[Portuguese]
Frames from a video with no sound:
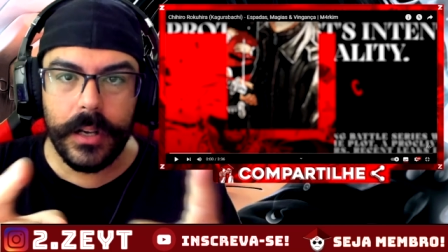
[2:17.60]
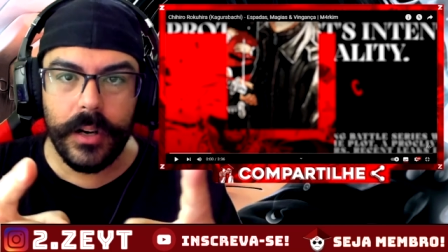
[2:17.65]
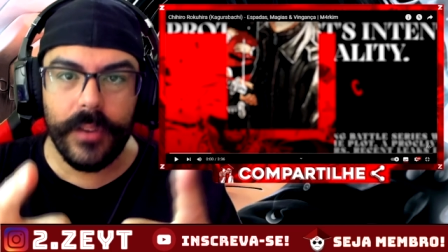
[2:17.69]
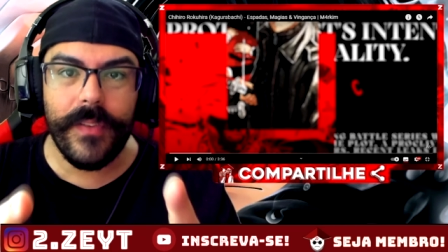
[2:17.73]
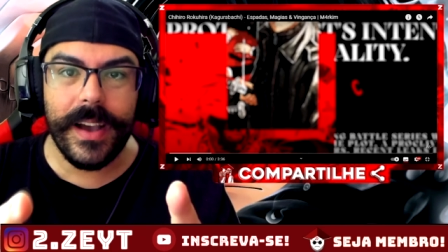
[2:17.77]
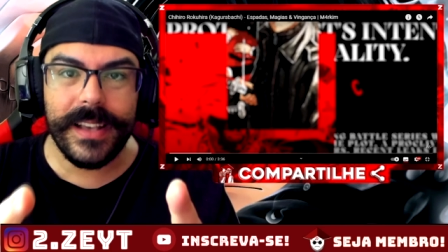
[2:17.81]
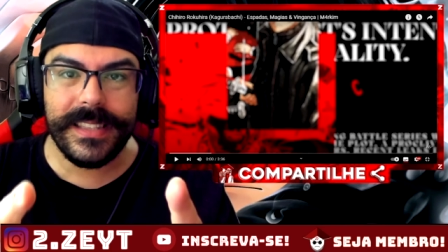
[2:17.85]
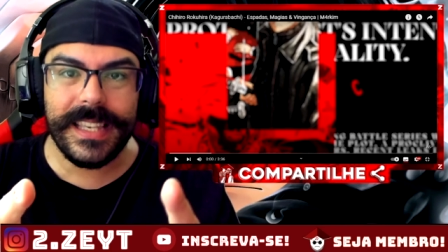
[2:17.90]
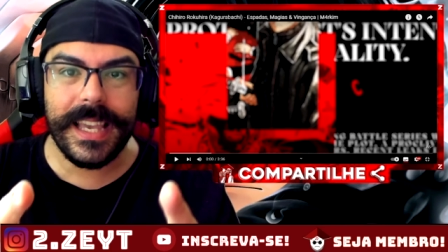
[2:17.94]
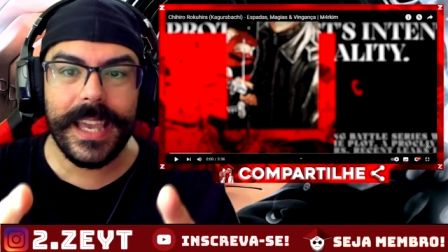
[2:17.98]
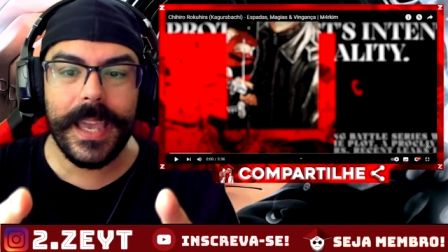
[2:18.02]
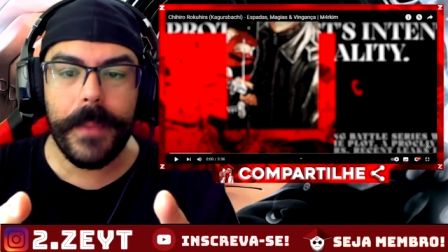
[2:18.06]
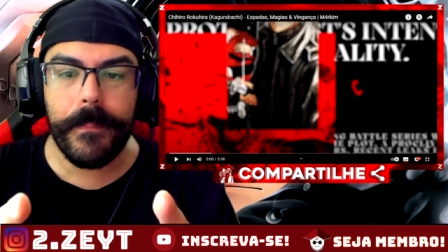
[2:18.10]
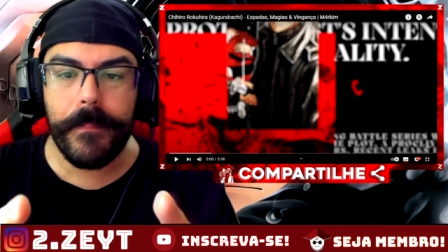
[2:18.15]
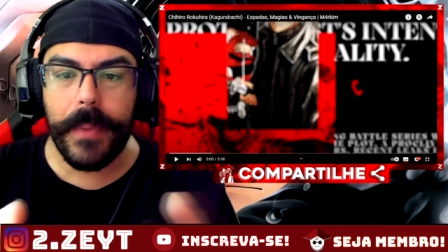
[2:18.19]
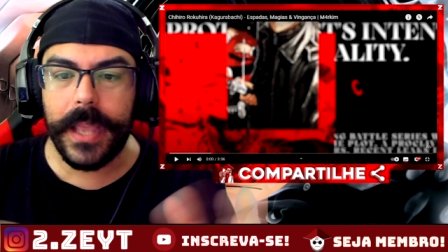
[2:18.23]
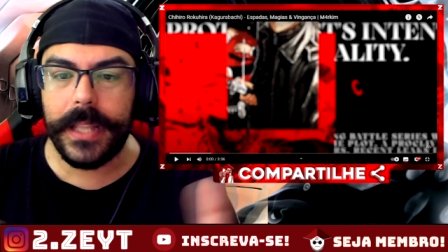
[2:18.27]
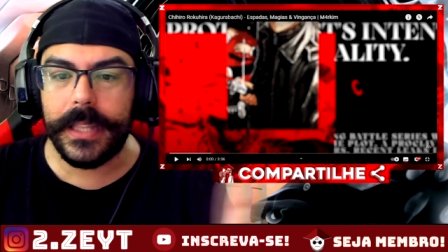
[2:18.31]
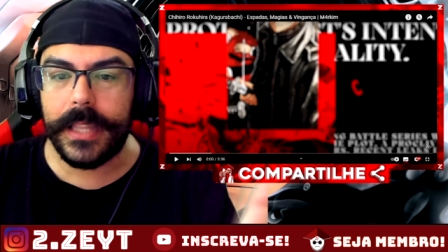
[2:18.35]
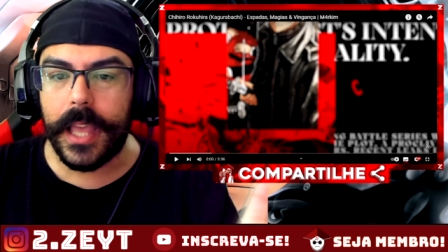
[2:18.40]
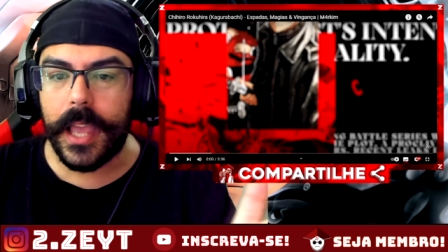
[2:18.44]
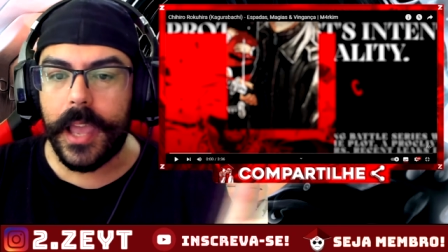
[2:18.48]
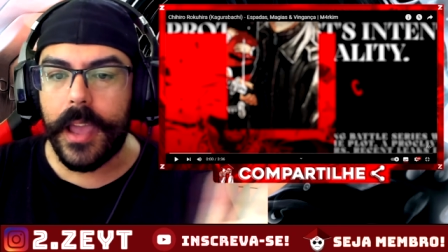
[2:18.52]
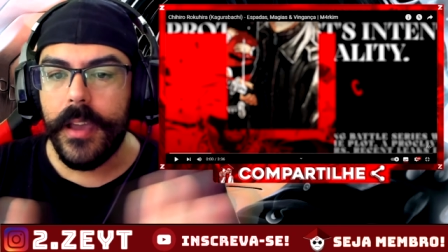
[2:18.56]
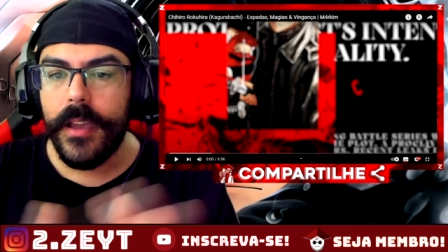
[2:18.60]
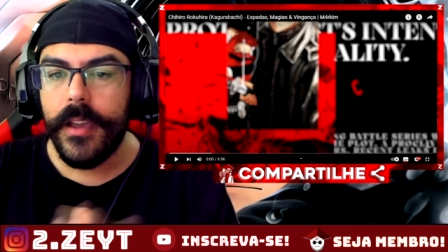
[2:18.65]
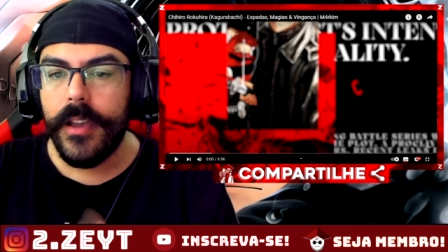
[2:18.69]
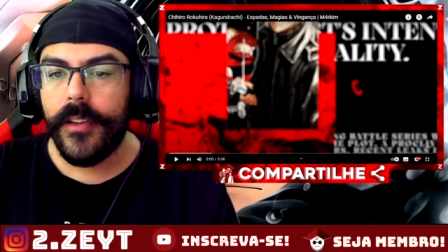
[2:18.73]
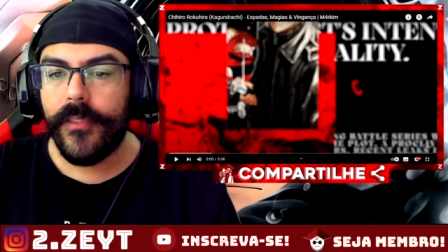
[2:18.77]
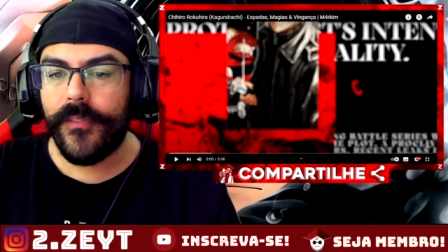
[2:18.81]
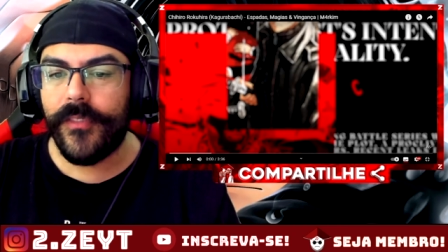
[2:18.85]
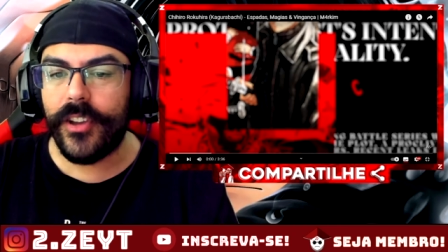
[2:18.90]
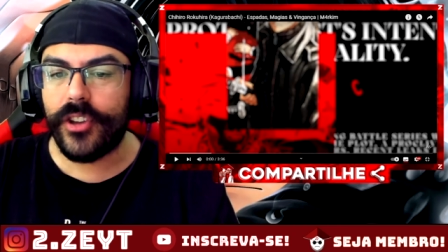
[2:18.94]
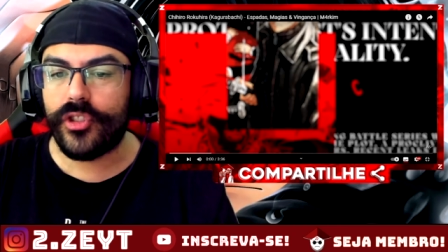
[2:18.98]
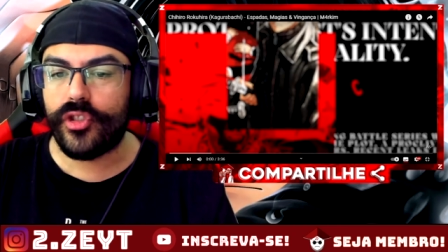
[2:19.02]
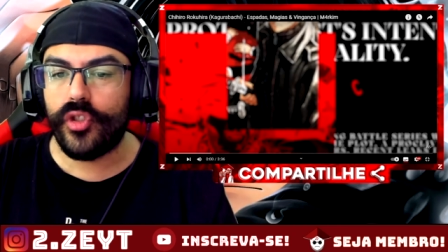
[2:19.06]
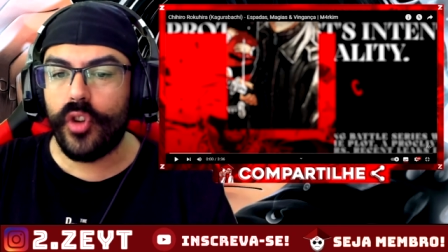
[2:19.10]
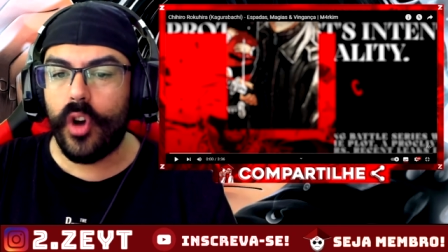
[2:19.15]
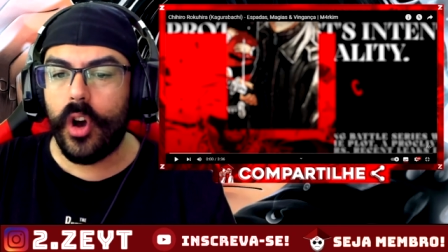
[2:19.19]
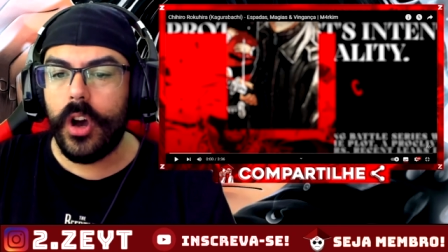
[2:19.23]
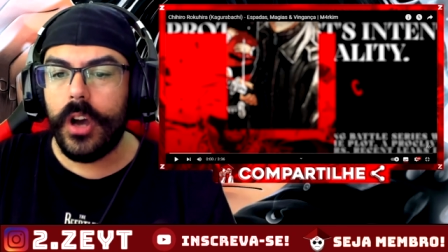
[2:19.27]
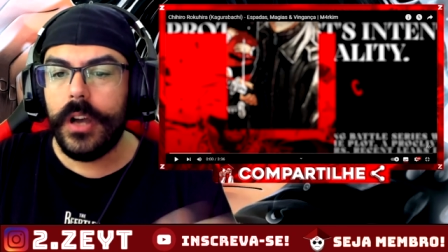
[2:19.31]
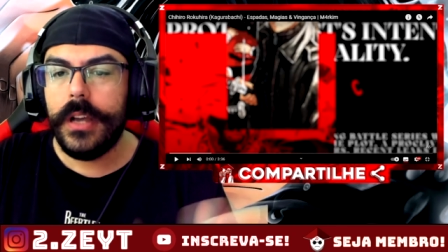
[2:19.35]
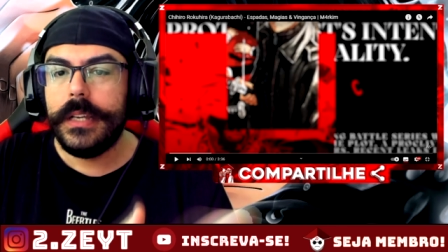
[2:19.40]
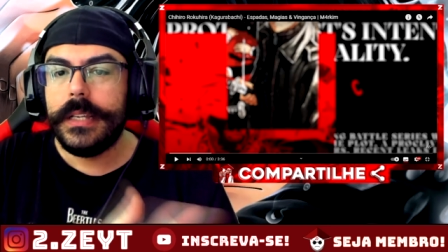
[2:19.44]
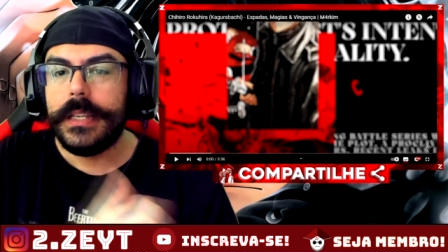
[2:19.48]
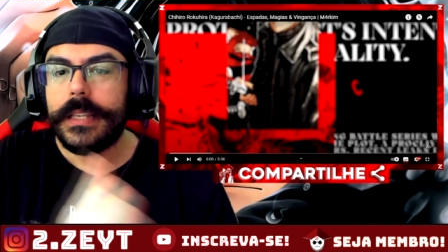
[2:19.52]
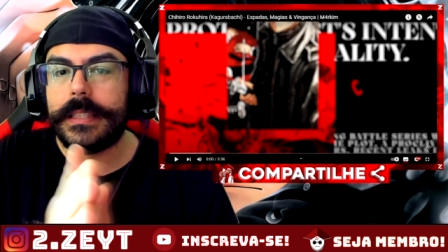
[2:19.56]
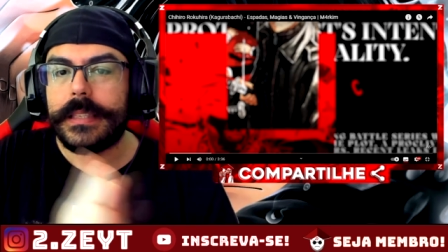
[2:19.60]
você não vai se arrepender. Fechou?